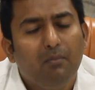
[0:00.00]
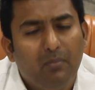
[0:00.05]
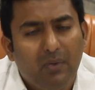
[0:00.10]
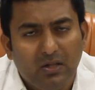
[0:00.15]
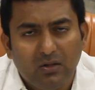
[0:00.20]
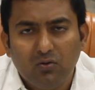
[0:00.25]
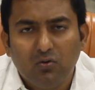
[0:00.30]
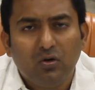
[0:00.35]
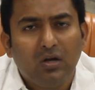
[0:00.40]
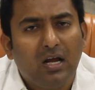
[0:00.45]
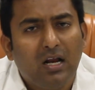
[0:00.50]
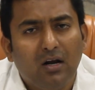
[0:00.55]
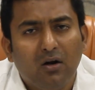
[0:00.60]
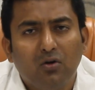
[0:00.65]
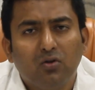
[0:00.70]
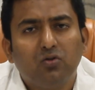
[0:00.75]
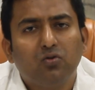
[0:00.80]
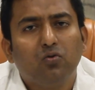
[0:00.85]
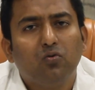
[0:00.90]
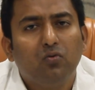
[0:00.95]
పదున్న
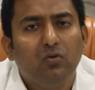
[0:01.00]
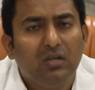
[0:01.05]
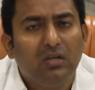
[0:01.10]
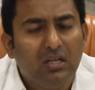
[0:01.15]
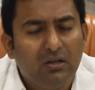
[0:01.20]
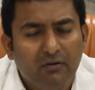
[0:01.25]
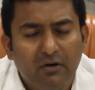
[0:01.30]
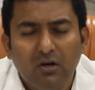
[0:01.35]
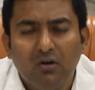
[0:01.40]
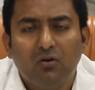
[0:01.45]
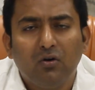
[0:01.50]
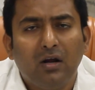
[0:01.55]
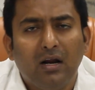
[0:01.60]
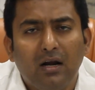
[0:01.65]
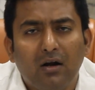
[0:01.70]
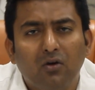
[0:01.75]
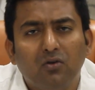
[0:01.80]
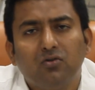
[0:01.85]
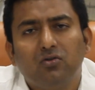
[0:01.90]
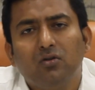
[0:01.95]
వెళ్ళొచ్చు ఇరవై ఉన్నా
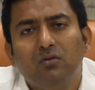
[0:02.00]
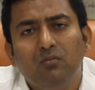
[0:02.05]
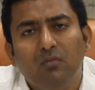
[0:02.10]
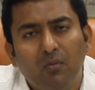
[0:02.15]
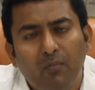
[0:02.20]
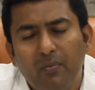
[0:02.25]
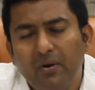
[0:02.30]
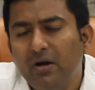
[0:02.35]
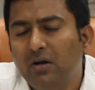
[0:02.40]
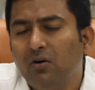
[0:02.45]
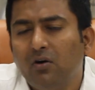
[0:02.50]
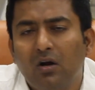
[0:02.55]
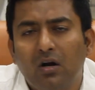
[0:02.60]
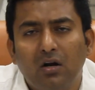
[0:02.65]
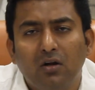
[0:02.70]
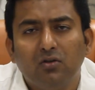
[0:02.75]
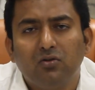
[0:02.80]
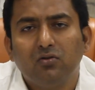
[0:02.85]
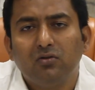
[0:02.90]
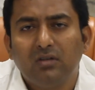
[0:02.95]
వెళ్ళొచ్చు ముప్పై ఉన్నా
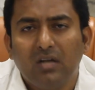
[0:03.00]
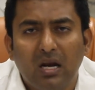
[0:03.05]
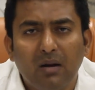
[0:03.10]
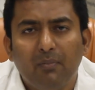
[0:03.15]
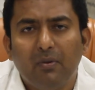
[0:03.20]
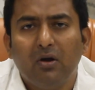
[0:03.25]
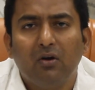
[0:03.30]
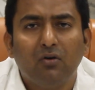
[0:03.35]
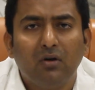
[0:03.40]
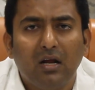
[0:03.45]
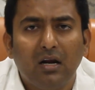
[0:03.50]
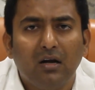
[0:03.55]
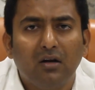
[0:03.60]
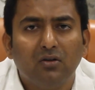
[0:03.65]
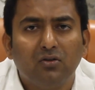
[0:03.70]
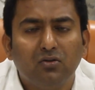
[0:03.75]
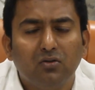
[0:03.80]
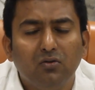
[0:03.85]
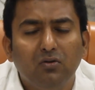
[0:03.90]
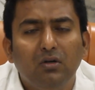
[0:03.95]
వెళ్ళొచ్చు నలభై ఉన్నా
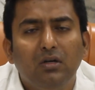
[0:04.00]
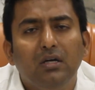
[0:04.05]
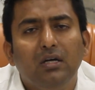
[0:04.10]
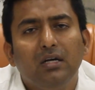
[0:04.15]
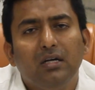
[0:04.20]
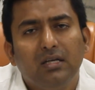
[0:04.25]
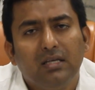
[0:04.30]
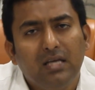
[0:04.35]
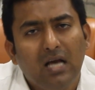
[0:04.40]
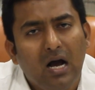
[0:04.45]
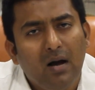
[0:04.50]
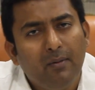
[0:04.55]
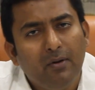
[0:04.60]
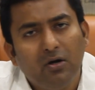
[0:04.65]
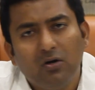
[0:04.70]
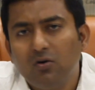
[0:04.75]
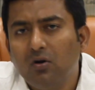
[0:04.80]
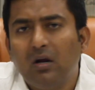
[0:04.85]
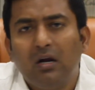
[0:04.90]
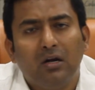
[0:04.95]
వెళ్ళొచ్చు యాభై
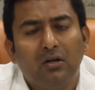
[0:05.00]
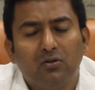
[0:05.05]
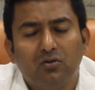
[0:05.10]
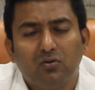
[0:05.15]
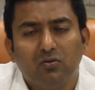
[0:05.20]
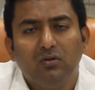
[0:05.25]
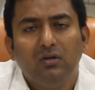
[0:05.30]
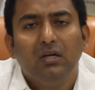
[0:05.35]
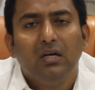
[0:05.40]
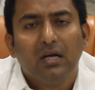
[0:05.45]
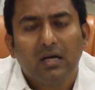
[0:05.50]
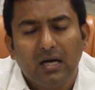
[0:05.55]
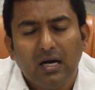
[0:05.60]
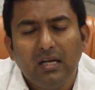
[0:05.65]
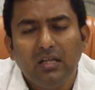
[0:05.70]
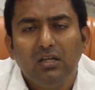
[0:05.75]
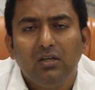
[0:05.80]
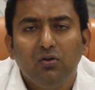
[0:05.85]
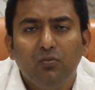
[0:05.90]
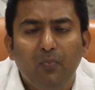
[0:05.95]
ఉన్నా వెళ్ళొచ్చు
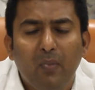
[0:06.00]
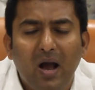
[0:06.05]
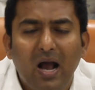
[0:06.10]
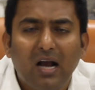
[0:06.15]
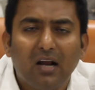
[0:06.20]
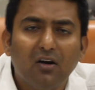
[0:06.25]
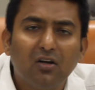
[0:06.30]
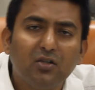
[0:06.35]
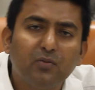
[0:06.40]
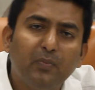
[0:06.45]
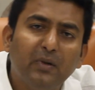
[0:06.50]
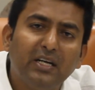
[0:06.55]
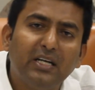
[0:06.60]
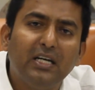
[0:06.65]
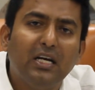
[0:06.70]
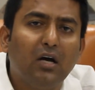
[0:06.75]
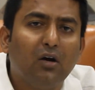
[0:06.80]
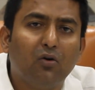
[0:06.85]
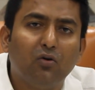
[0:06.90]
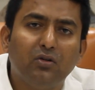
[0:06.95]
కానీ ఈ బ్యాక్లాగ్స్
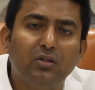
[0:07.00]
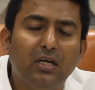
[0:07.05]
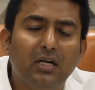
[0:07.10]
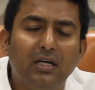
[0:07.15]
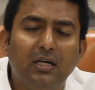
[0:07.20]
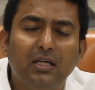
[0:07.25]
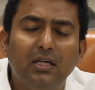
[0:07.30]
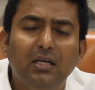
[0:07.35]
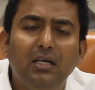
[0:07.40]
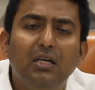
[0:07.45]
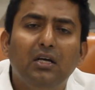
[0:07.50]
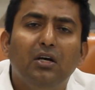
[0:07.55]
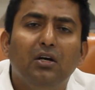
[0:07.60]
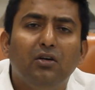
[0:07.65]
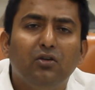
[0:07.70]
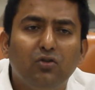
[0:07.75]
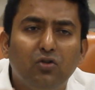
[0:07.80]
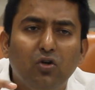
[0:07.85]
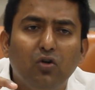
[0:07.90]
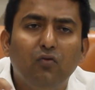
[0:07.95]
పెరిగినా కొద్ది అండి
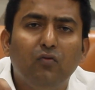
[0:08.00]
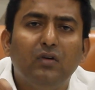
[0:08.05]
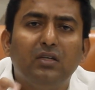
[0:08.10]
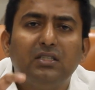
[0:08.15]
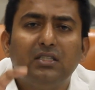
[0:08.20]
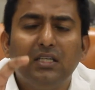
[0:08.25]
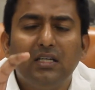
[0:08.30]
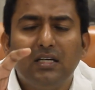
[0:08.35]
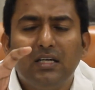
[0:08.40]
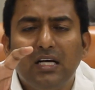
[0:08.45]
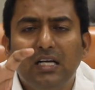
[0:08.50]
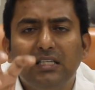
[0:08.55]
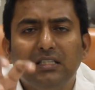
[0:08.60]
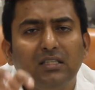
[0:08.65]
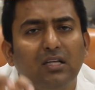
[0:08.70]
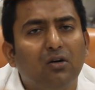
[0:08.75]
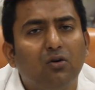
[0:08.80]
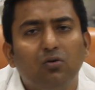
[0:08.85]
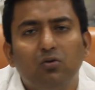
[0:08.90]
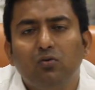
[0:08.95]
యూనివర్సిటీ రేంజ్
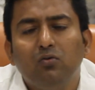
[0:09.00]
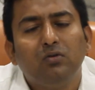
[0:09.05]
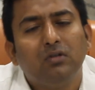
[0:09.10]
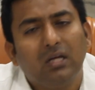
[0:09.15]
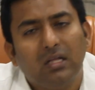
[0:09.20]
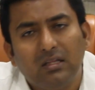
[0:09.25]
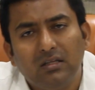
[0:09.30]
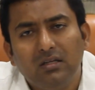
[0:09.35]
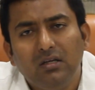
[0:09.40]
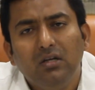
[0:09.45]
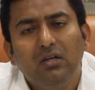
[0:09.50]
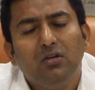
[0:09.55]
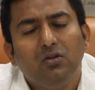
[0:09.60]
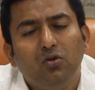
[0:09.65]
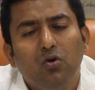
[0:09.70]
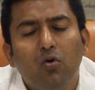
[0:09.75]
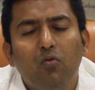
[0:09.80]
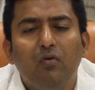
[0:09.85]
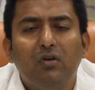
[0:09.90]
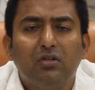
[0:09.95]
తగ్గుతూ ఉంటుంది
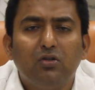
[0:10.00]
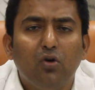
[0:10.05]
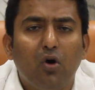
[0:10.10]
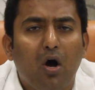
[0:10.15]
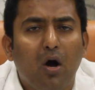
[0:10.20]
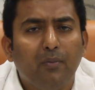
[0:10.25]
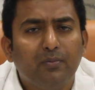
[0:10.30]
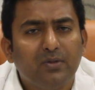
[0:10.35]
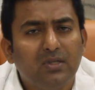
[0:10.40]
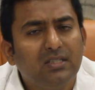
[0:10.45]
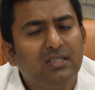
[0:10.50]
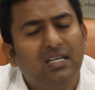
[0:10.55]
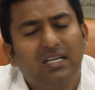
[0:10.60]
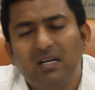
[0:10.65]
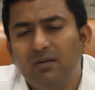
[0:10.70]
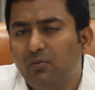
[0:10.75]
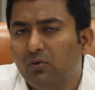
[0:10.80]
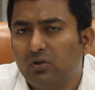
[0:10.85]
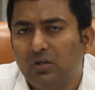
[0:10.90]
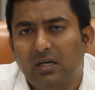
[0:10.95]
యూనివర్సిటీ ఆప్షన్స్
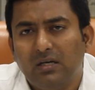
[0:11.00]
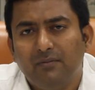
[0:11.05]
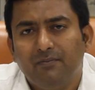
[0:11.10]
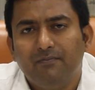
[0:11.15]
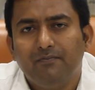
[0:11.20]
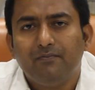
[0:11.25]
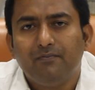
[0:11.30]
తగ్గిపోతాయి